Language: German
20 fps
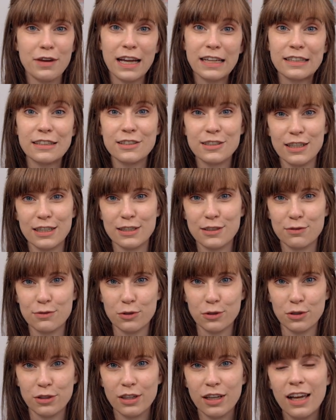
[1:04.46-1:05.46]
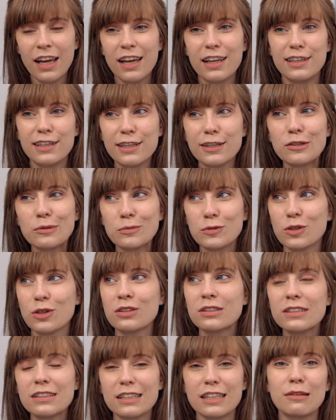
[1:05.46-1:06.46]
wertgeschätzt wird. Nicht
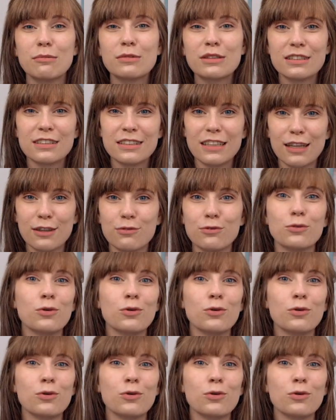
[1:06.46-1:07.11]
umsonst gibt es das